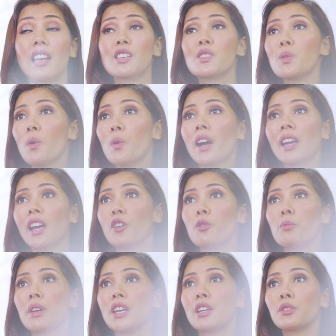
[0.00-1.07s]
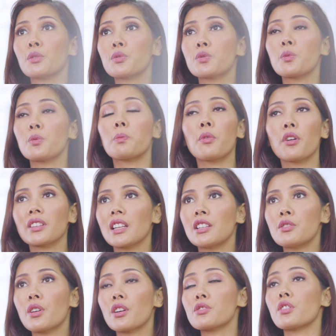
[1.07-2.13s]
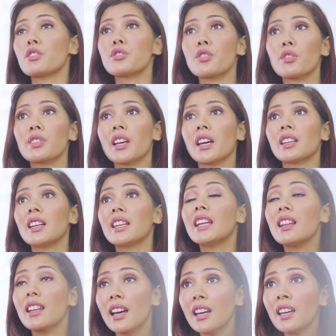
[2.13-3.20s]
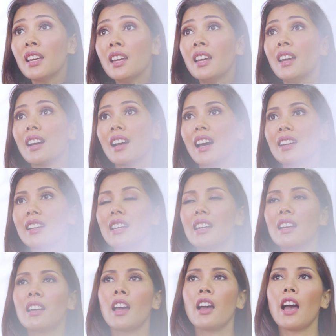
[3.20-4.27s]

That's why aku begitu support dan juga cocok dengan Lila karena